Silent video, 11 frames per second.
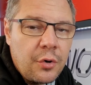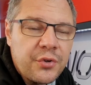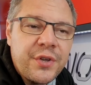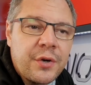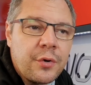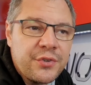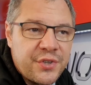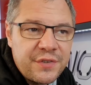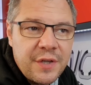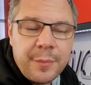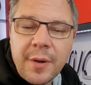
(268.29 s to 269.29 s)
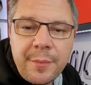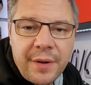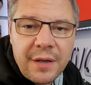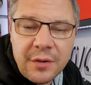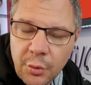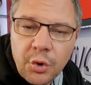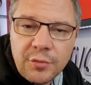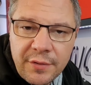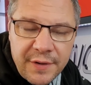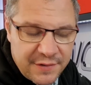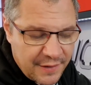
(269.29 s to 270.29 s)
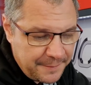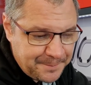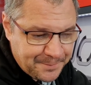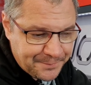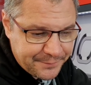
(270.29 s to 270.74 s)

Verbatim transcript: le 50cc préparé. Donc, on va faire ça.